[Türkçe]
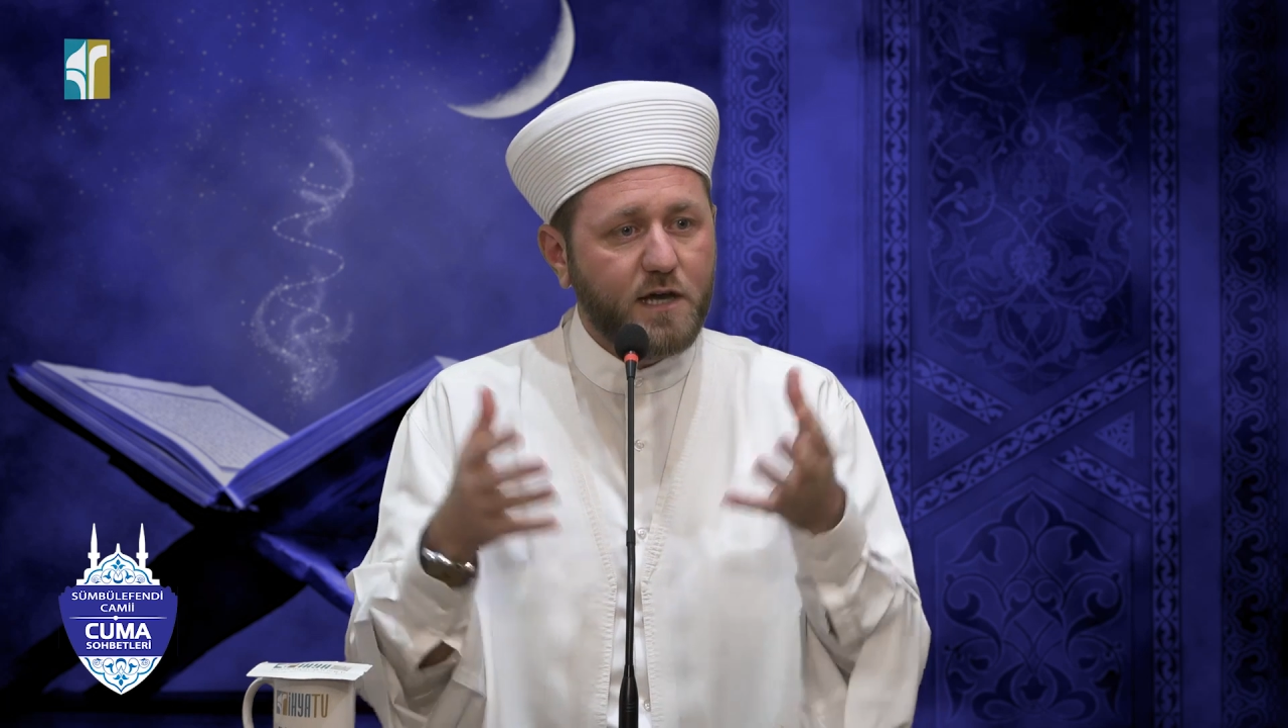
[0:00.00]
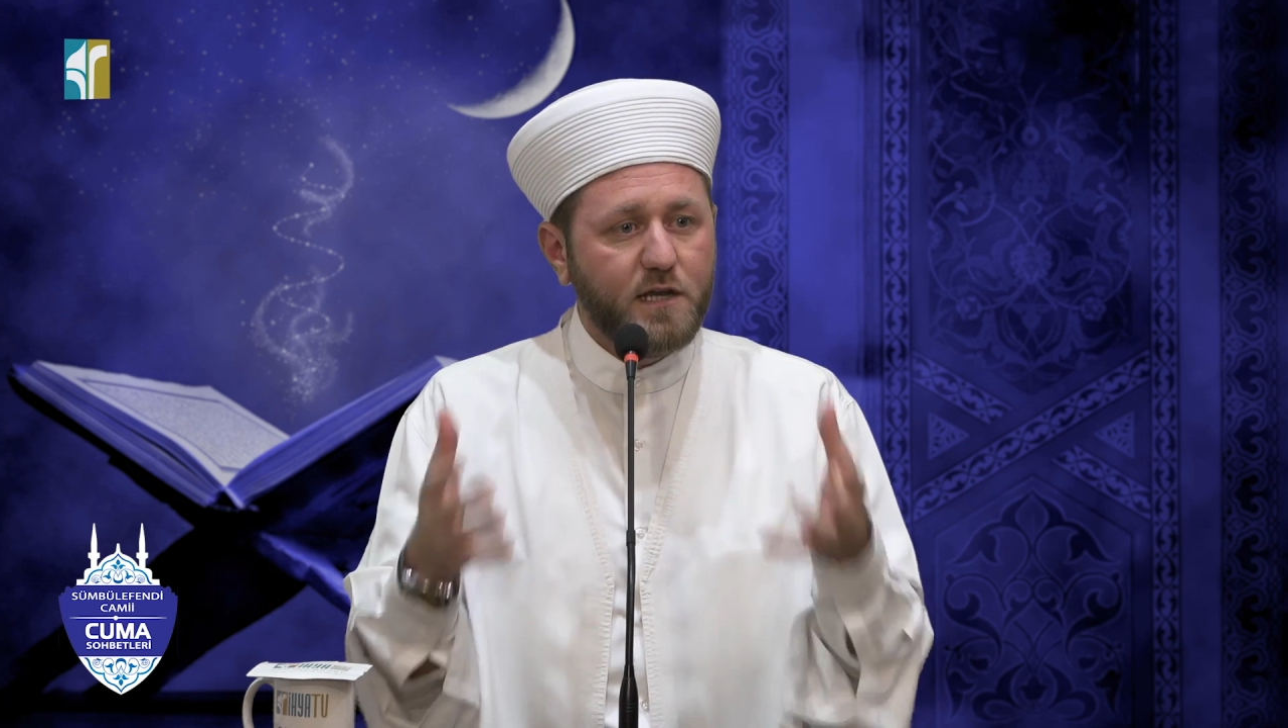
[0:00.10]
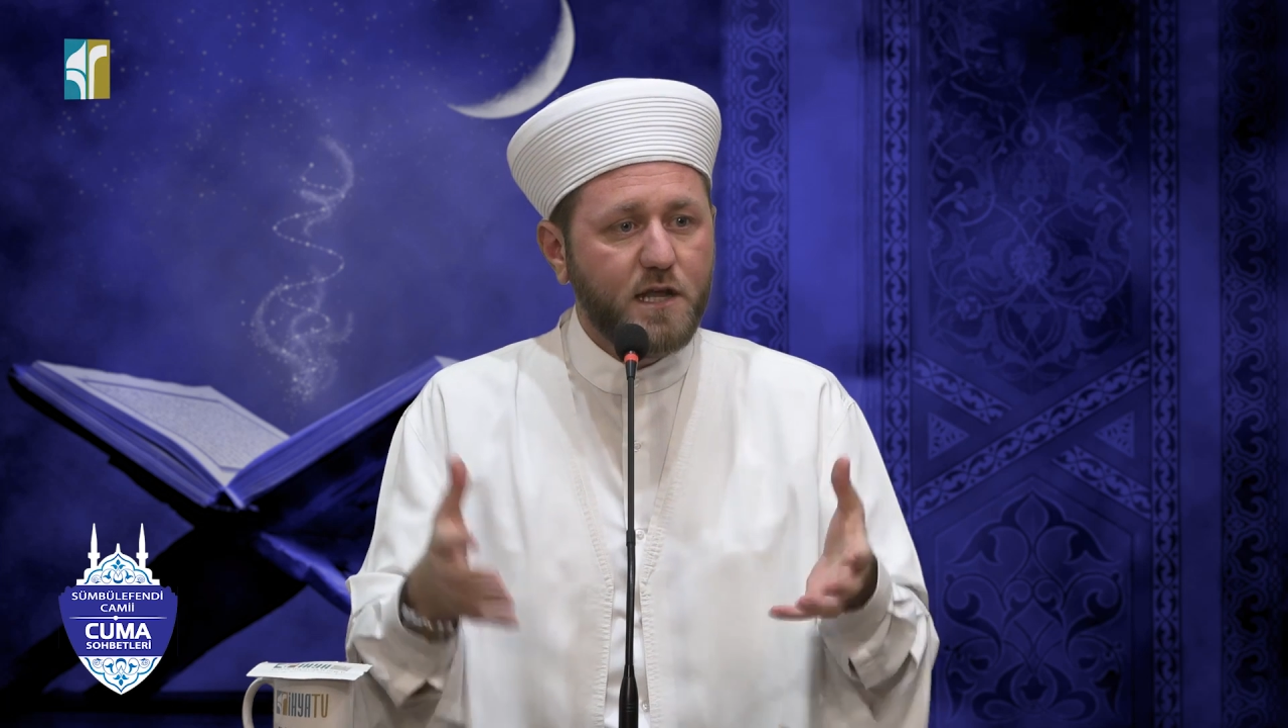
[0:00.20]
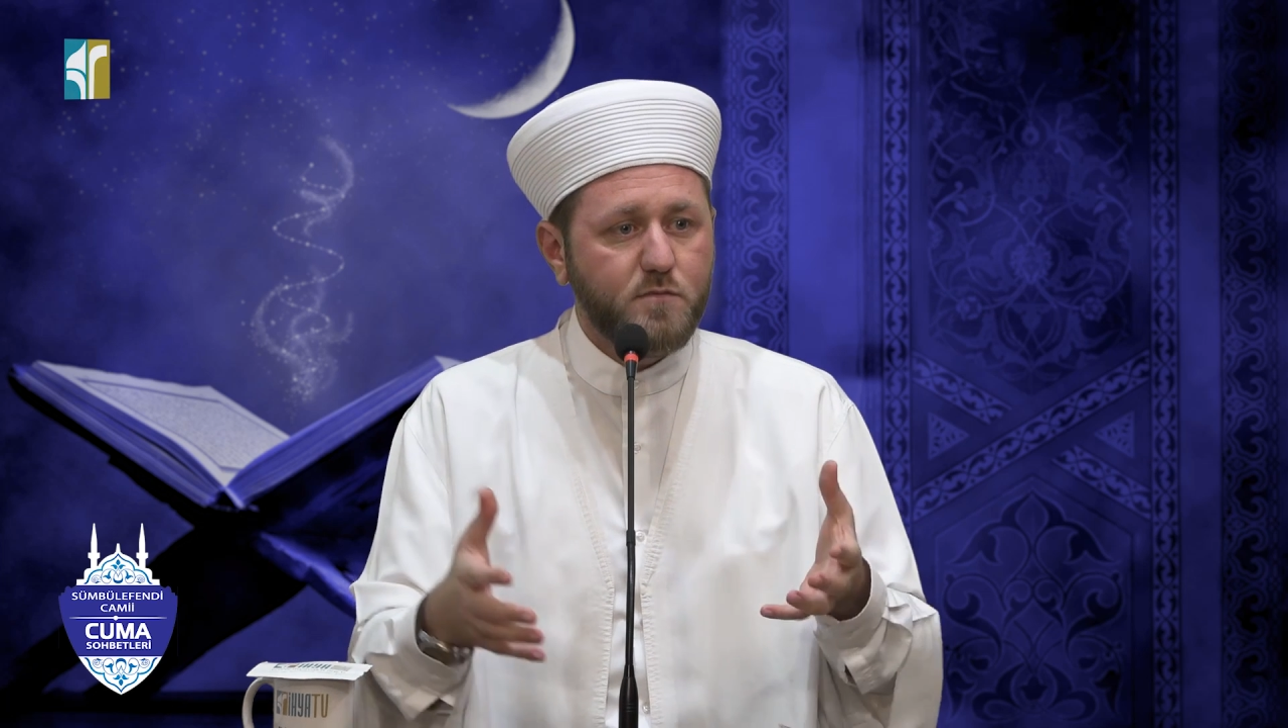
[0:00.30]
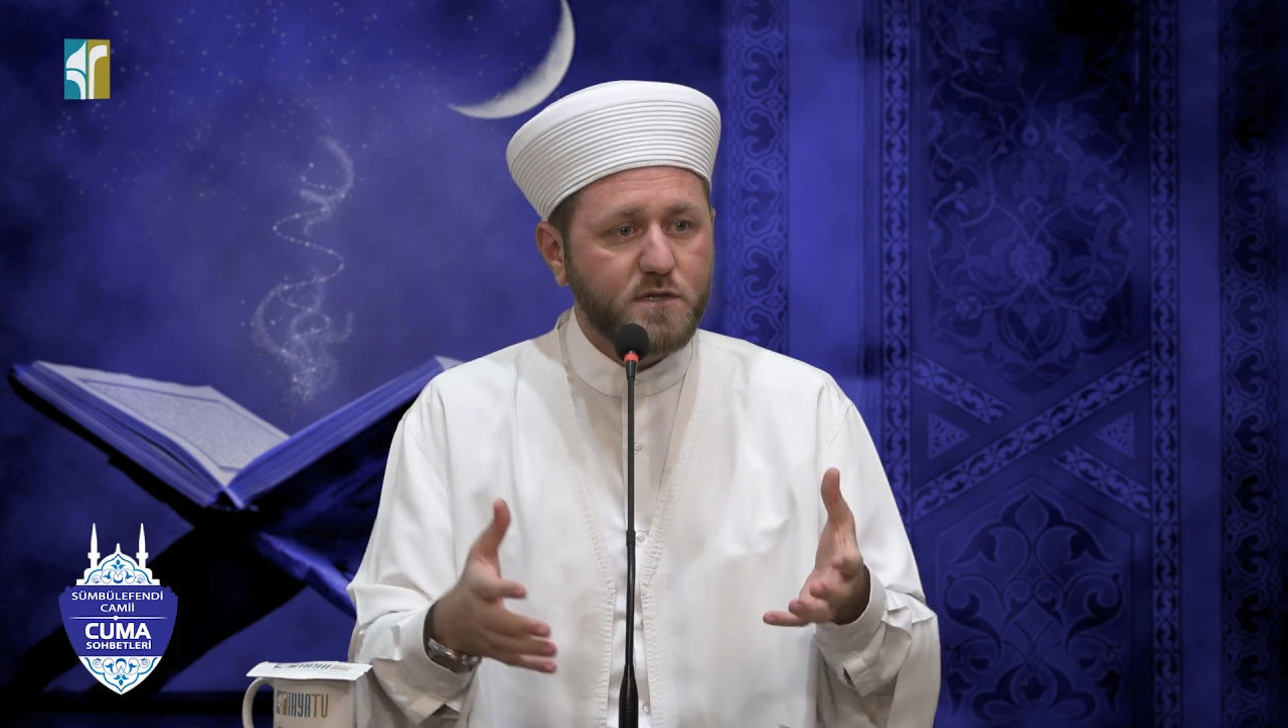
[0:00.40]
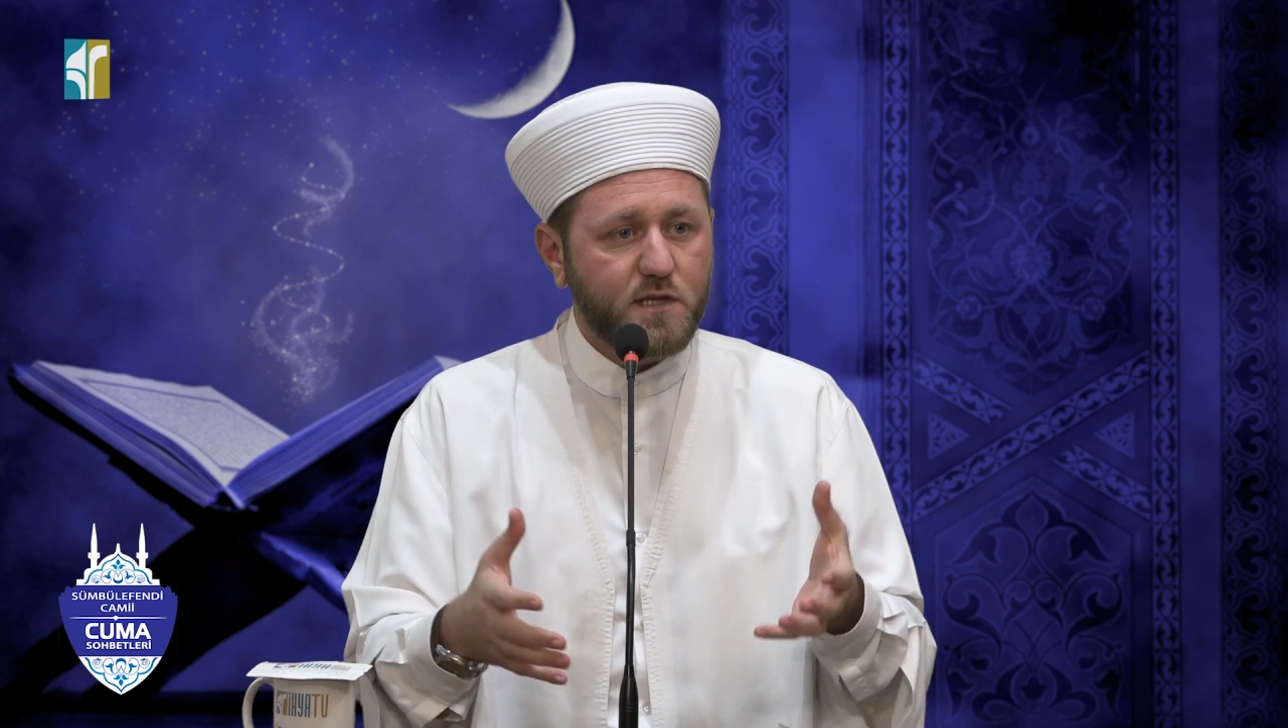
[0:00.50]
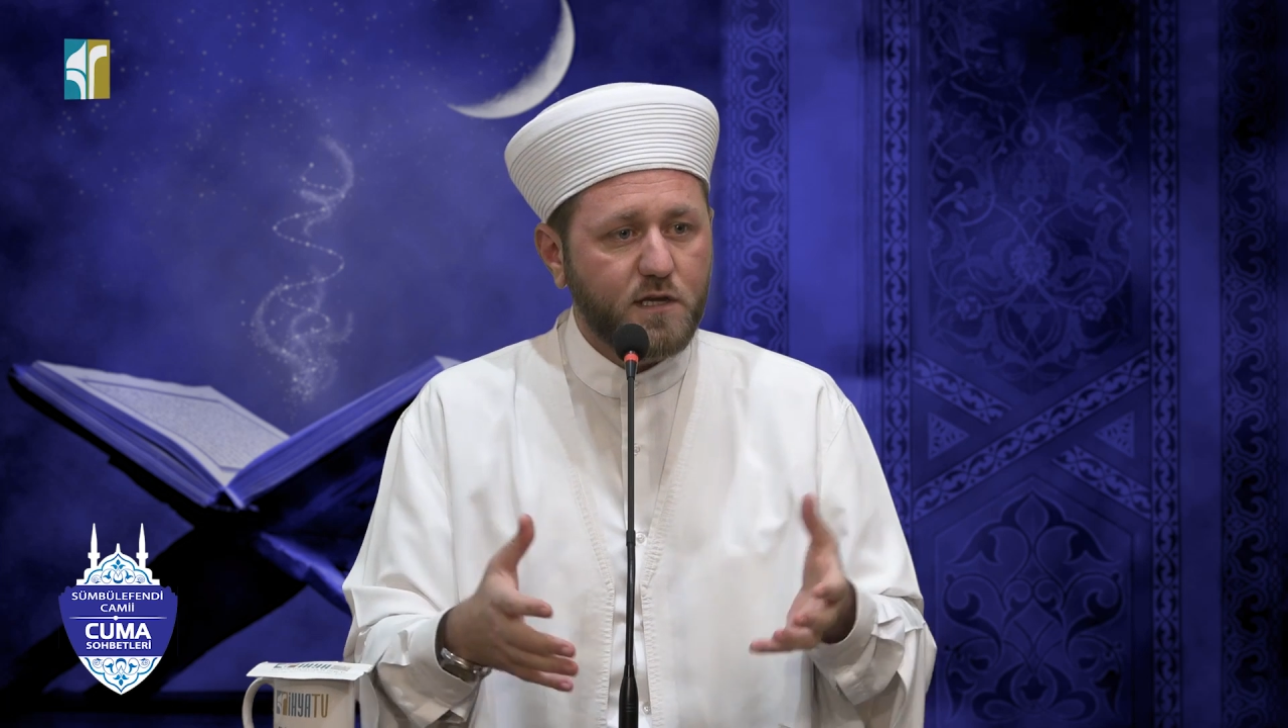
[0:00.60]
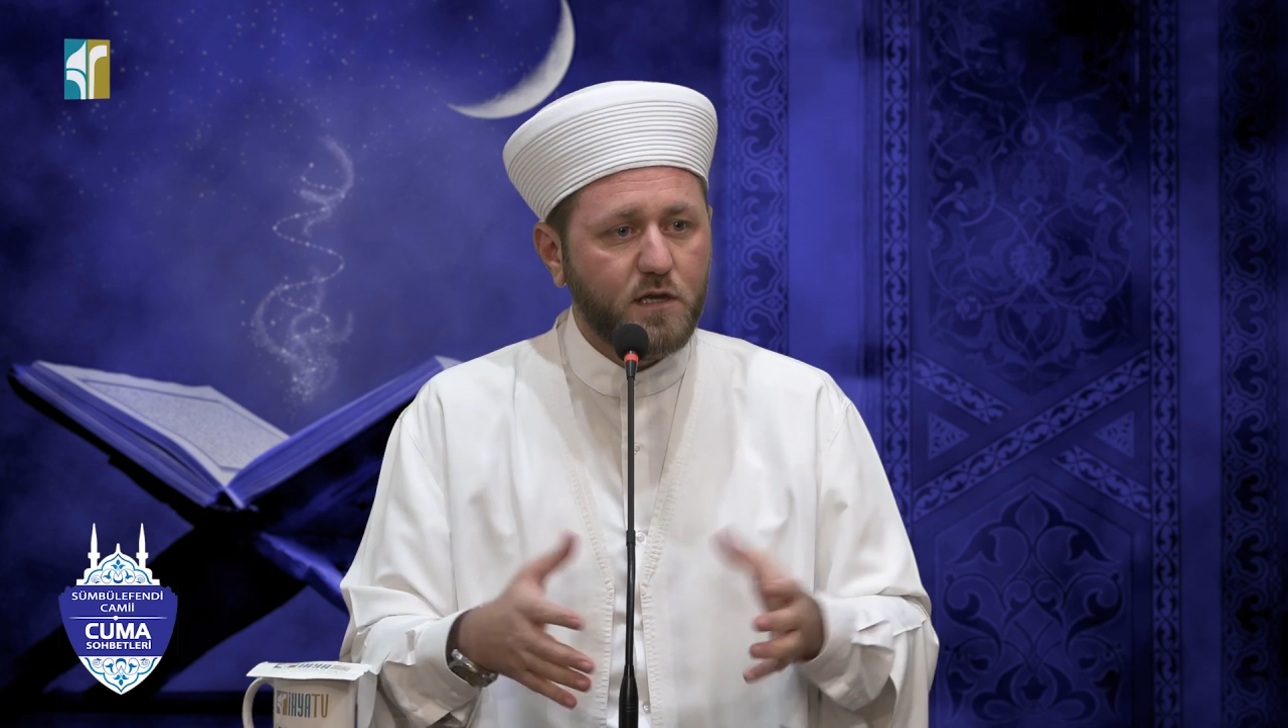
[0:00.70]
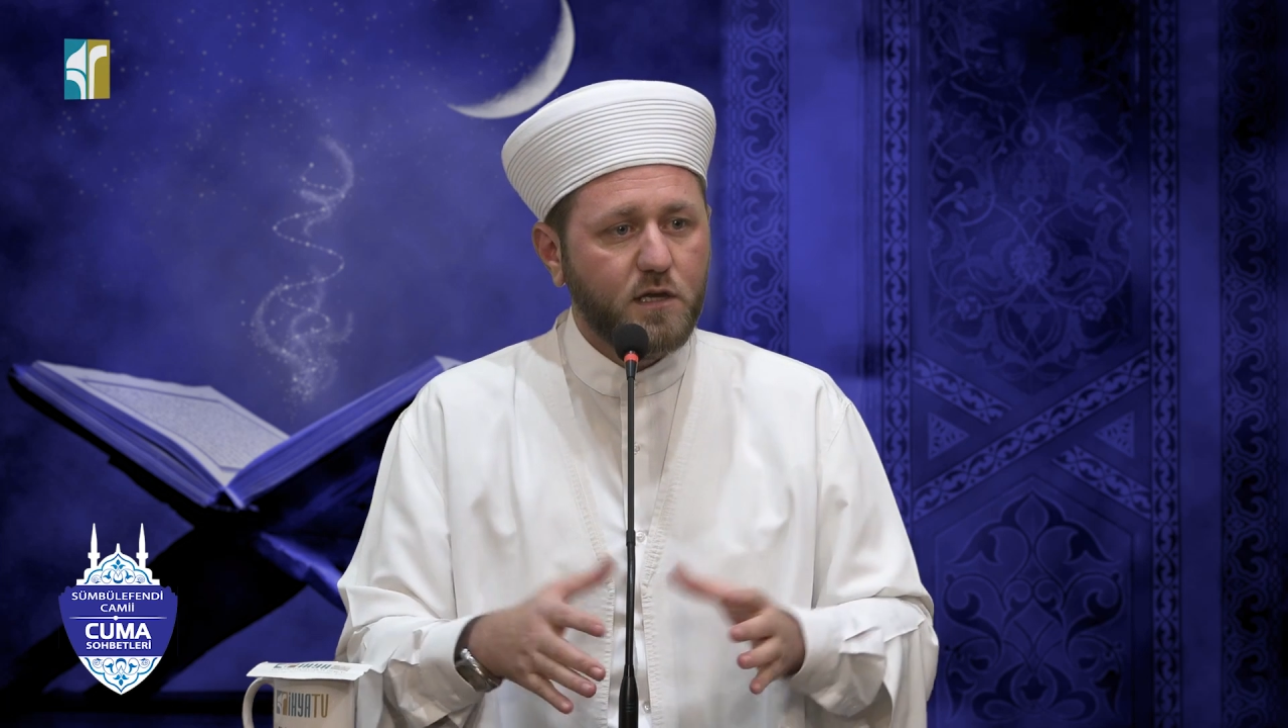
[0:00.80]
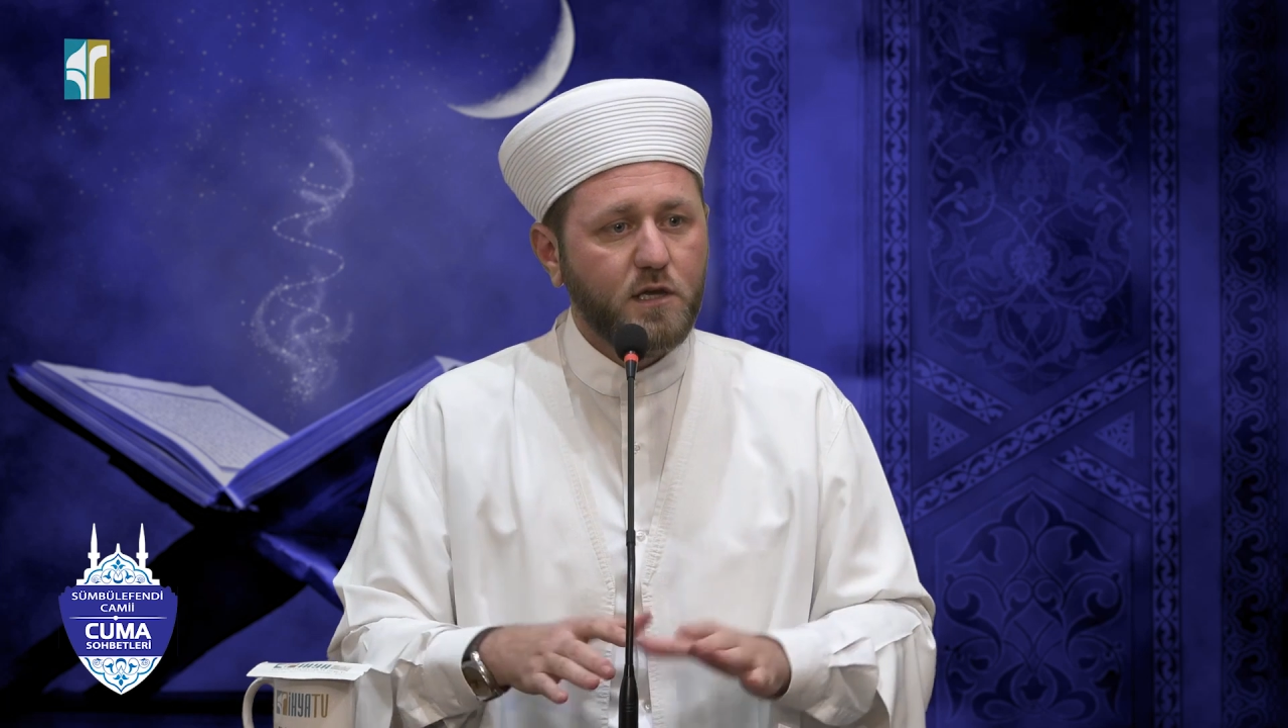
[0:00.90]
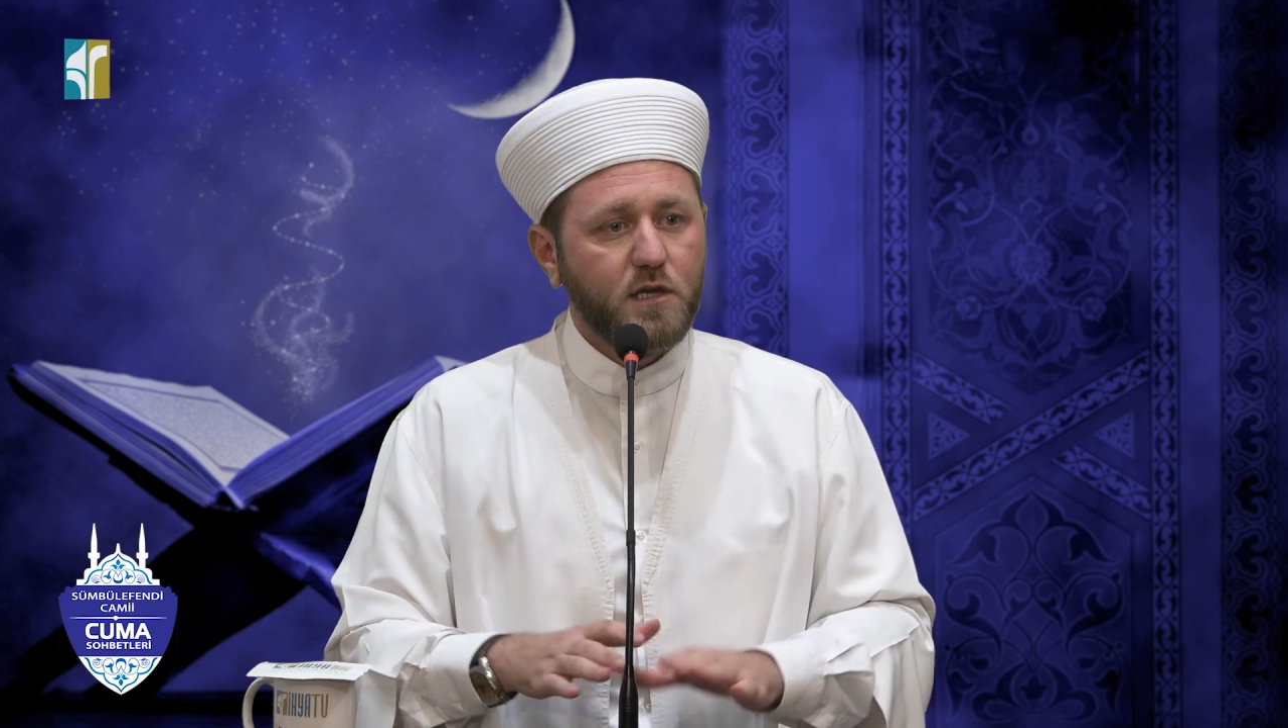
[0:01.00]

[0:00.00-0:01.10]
ailemize